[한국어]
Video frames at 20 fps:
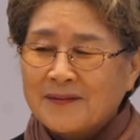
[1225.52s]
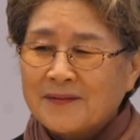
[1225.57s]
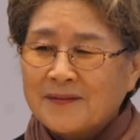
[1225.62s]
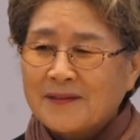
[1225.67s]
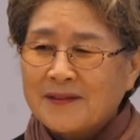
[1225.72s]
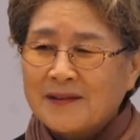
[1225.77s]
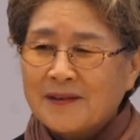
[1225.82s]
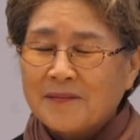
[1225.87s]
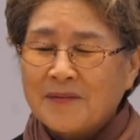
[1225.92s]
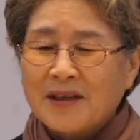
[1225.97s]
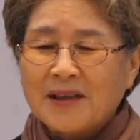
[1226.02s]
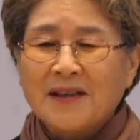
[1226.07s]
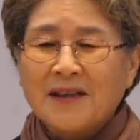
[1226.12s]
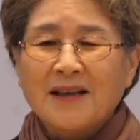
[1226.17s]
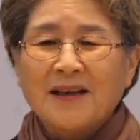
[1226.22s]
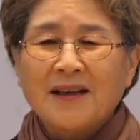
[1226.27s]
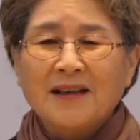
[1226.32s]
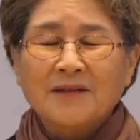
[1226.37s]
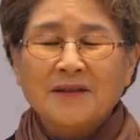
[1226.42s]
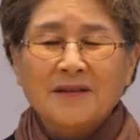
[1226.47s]
저 맨날
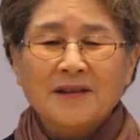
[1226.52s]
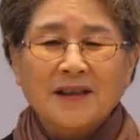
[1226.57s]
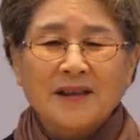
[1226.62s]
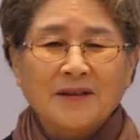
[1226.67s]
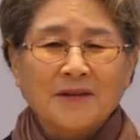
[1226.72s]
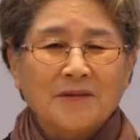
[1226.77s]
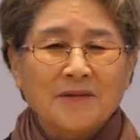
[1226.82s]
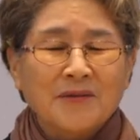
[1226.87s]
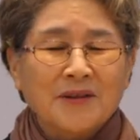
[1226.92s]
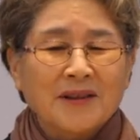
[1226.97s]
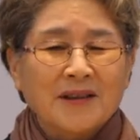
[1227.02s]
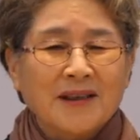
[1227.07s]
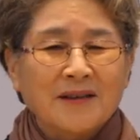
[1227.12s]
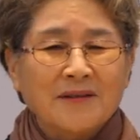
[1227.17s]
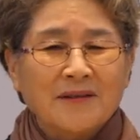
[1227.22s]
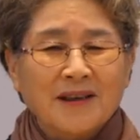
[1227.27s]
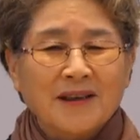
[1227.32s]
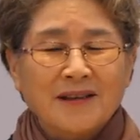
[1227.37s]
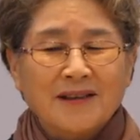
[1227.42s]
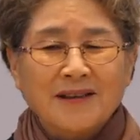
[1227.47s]
학교 다녀옵니다
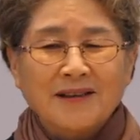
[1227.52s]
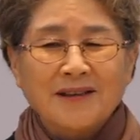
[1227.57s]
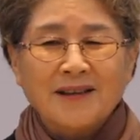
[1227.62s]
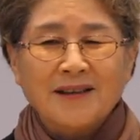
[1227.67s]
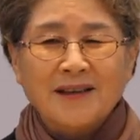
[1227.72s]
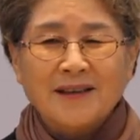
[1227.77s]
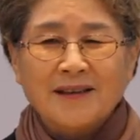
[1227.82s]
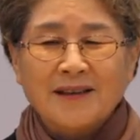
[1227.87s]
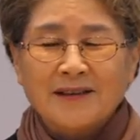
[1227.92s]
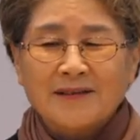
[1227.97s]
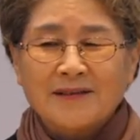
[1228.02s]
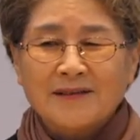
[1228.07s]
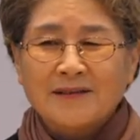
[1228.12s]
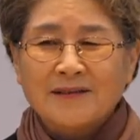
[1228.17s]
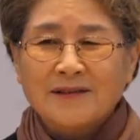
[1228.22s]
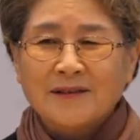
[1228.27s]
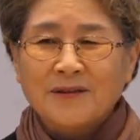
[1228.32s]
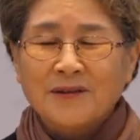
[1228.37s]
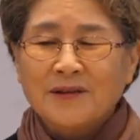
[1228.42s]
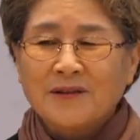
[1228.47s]
하고 가는데
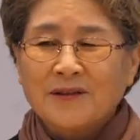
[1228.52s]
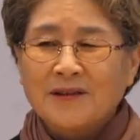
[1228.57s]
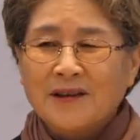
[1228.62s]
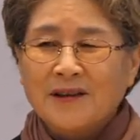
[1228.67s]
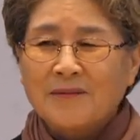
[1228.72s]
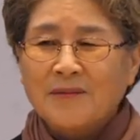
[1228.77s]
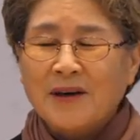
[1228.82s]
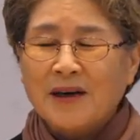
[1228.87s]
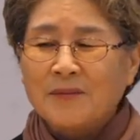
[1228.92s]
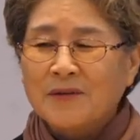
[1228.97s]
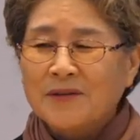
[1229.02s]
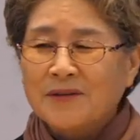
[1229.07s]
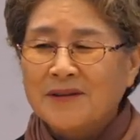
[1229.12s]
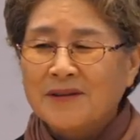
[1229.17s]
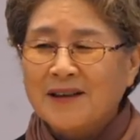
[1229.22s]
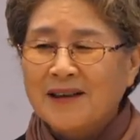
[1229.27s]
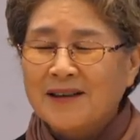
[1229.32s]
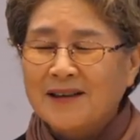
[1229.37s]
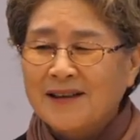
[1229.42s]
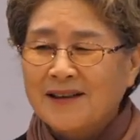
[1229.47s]
토요일 되면 아무
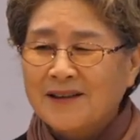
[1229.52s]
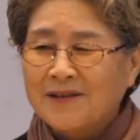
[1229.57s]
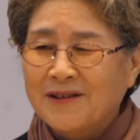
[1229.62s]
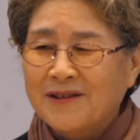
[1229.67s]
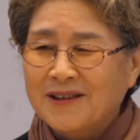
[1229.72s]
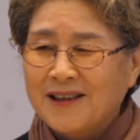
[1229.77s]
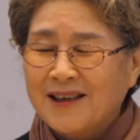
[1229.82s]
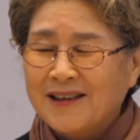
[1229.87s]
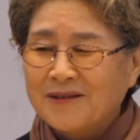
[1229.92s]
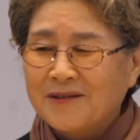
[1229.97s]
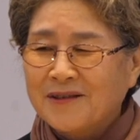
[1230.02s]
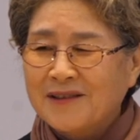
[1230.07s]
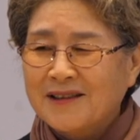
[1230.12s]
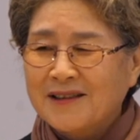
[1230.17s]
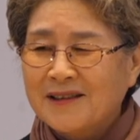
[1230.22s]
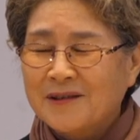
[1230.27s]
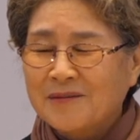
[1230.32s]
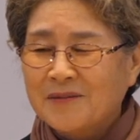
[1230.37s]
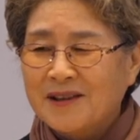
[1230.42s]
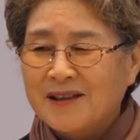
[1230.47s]
소리 안 하고
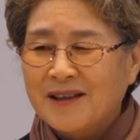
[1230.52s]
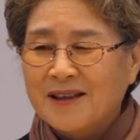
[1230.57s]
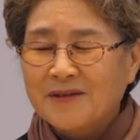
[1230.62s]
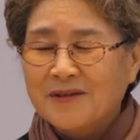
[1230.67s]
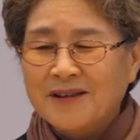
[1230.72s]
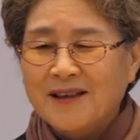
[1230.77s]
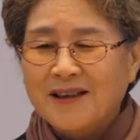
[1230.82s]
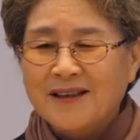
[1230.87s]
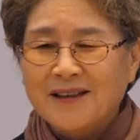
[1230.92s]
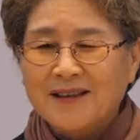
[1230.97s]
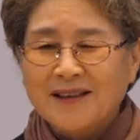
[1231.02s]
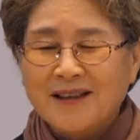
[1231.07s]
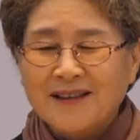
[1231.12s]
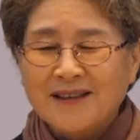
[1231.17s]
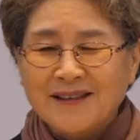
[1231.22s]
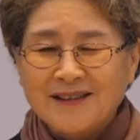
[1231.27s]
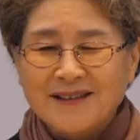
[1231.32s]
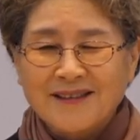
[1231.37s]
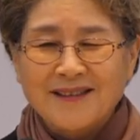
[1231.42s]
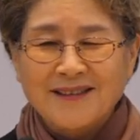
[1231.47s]
다녀오겠습니다 하고 따라
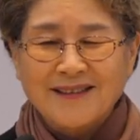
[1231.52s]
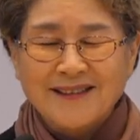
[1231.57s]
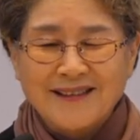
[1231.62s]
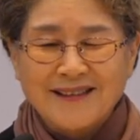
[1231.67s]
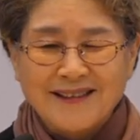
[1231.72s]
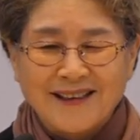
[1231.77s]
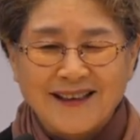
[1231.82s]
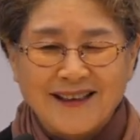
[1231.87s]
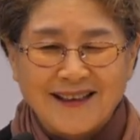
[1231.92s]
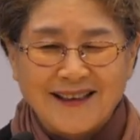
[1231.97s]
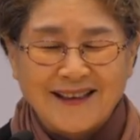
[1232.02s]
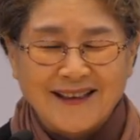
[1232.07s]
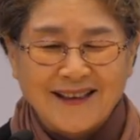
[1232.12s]
나는 거예요 그냥.